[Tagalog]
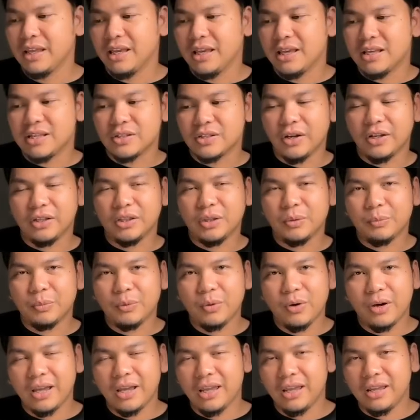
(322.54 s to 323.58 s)
So ito
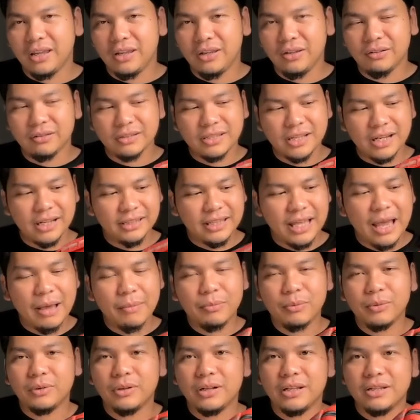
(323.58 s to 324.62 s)
po ay yung salita
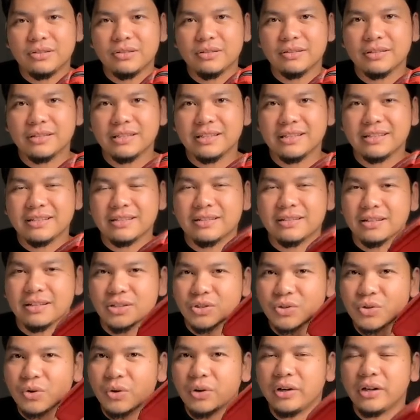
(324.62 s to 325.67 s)
po ng Diyos is the
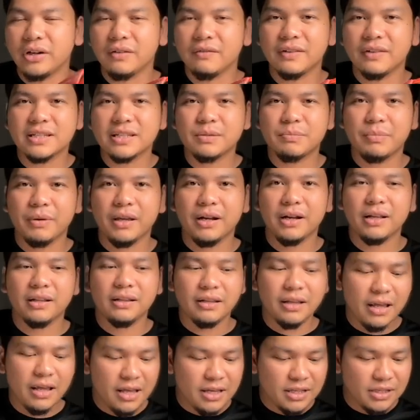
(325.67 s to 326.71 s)
sword of the Spirit.
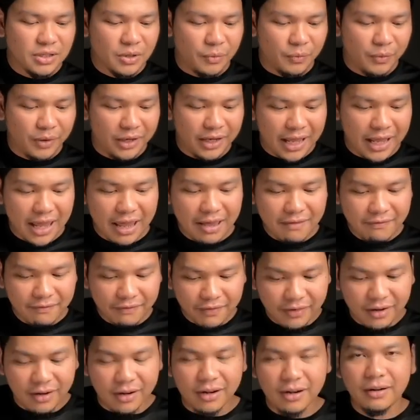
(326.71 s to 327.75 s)
So
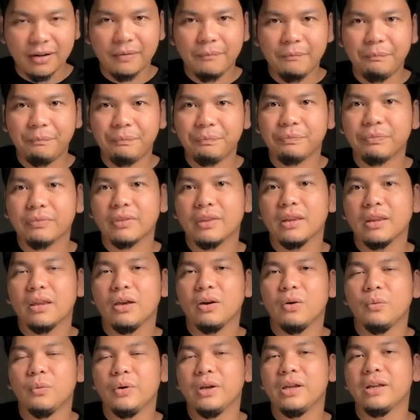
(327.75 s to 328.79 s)
whenever
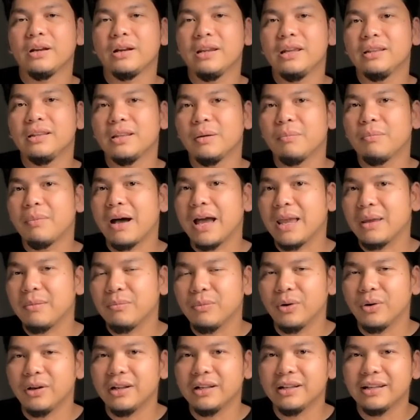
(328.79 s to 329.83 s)
we read the
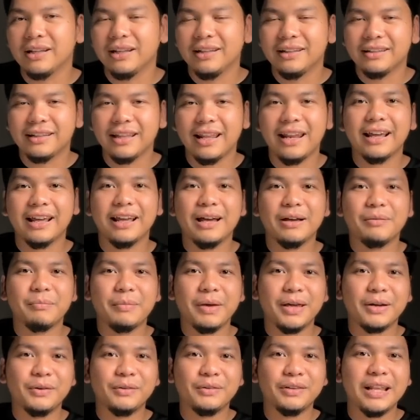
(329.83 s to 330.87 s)
Bible, talagang
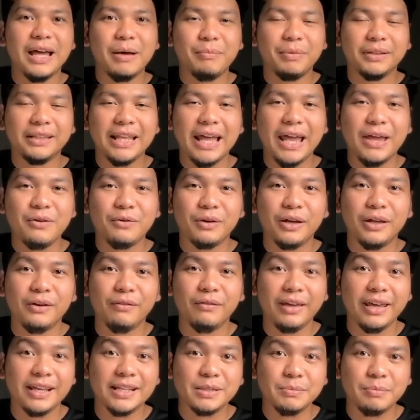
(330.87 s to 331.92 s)
meron dapat tayong
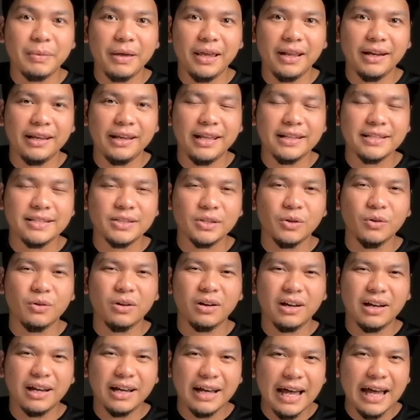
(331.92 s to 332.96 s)
ganong experience,
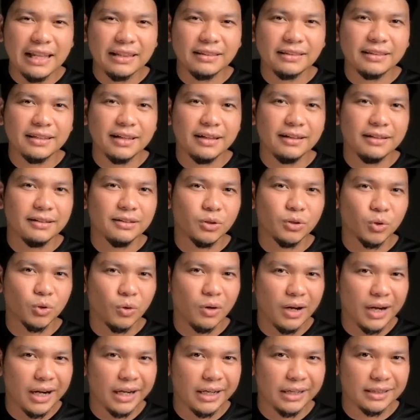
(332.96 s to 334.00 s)
no? Cut to
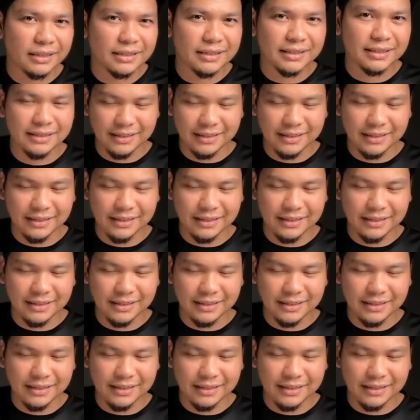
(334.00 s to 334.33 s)
heart.